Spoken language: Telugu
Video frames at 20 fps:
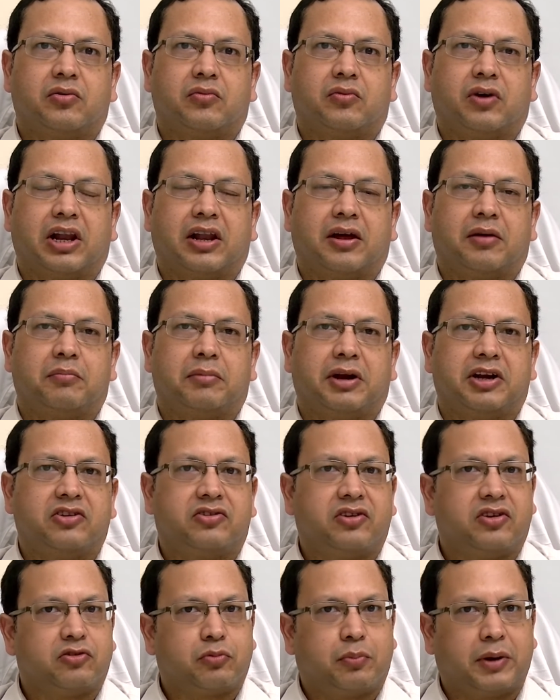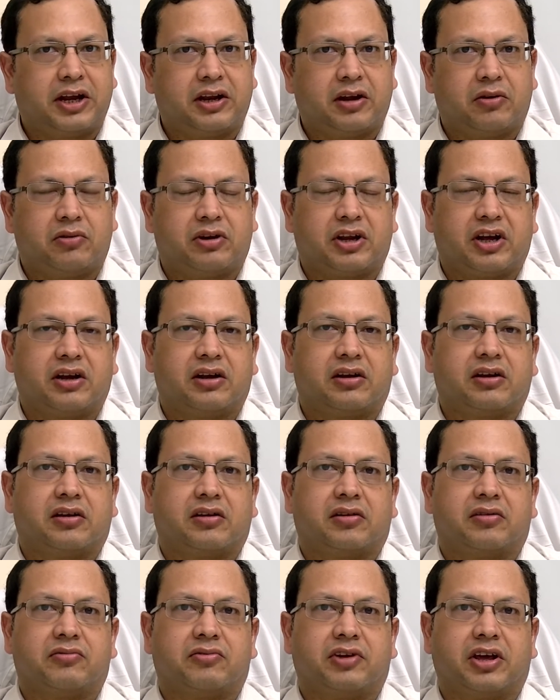వాళ్ళ మెడిసిన్స్ పైన ఉంటాయి
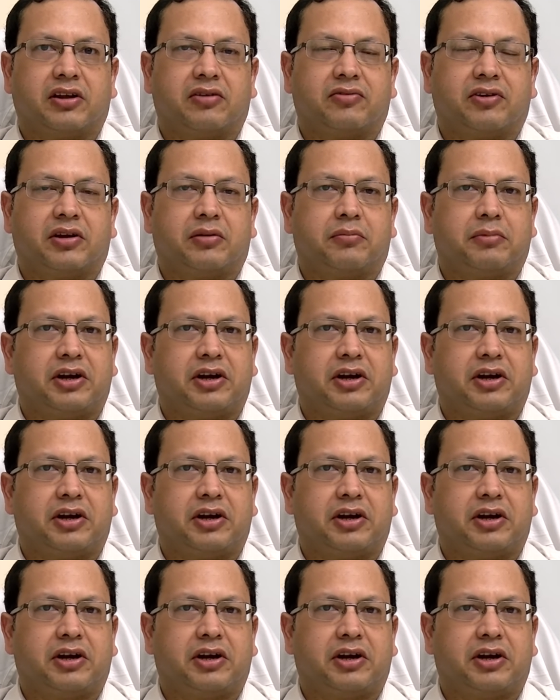వేరే వేరే